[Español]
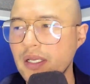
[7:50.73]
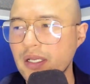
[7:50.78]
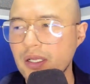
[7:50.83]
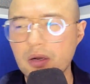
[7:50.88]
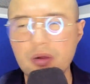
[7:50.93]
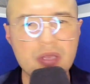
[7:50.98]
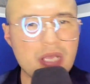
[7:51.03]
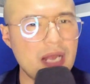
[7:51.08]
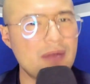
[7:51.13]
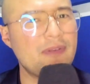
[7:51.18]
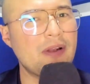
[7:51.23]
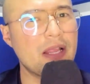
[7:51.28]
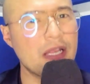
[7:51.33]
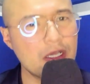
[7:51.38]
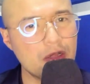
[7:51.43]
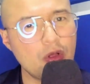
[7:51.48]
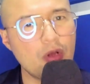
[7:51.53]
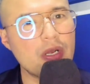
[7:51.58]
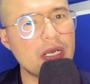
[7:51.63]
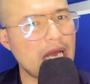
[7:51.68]
Creo que
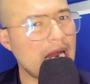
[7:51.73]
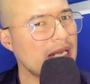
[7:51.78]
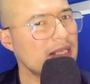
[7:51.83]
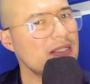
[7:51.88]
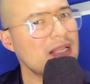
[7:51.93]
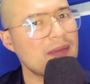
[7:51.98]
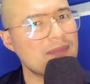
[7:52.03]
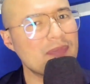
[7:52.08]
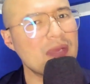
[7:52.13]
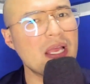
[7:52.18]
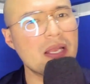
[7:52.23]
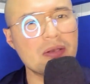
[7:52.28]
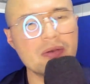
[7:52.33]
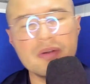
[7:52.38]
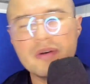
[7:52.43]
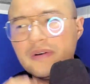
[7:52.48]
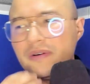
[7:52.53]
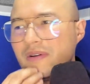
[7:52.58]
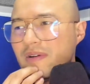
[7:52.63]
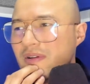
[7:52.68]
Alfredito Linares también,
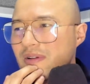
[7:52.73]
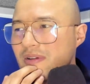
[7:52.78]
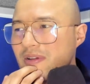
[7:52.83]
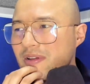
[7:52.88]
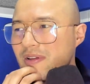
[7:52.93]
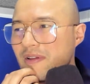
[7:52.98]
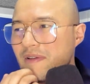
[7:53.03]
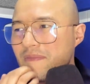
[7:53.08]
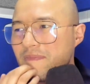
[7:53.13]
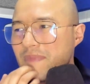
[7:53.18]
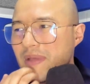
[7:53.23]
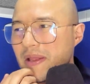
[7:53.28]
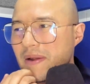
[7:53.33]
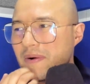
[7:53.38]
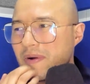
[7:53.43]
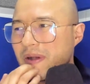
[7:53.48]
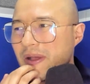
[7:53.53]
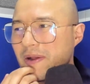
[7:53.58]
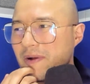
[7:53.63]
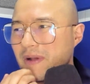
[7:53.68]
¿no?
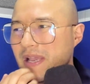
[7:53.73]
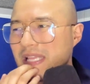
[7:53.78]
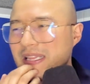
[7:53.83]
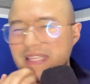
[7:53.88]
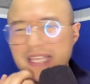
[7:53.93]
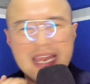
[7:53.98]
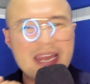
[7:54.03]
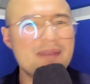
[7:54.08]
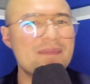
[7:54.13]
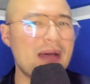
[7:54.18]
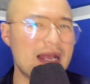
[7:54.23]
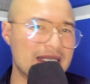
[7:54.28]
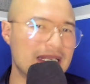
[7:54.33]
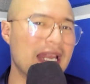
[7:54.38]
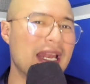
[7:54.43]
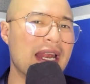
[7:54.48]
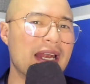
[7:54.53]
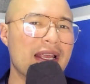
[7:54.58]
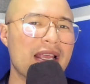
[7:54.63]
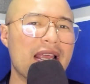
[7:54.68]
Pero creo que tiene más
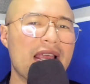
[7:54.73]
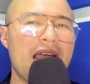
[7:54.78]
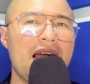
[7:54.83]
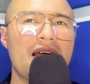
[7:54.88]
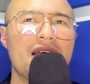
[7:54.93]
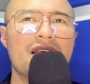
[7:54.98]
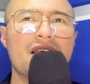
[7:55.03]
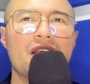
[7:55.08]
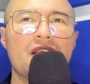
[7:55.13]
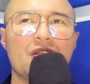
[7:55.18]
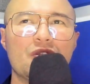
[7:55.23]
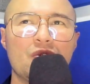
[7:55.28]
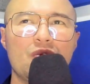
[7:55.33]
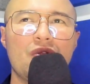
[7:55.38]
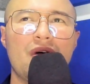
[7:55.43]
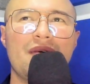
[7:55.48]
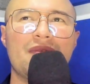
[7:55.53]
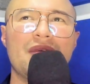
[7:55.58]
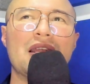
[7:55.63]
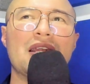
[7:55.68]
energía
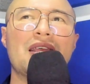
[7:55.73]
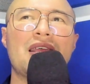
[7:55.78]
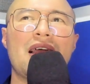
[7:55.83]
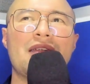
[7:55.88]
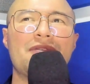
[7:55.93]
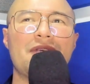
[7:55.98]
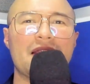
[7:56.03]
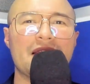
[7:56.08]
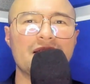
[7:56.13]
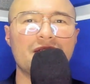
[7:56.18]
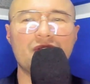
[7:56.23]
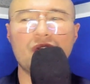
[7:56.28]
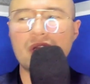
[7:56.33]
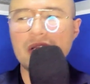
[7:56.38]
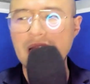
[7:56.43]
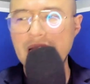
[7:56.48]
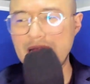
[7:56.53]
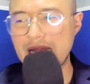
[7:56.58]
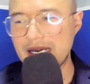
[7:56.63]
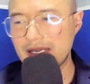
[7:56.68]
Dudamel que Alfredito
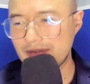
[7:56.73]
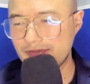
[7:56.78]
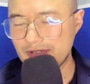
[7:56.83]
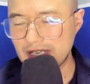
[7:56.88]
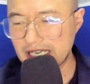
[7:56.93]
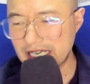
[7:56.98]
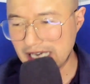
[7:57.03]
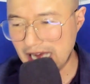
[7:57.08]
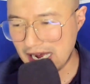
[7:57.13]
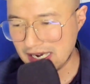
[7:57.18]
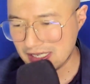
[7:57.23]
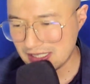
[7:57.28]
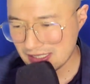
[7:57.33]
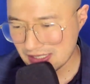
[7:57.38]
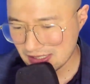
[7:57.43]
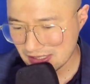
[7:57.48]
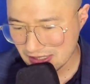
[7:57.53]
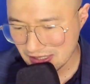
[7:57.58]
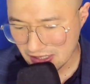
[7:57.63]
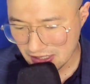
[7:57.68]
Linares.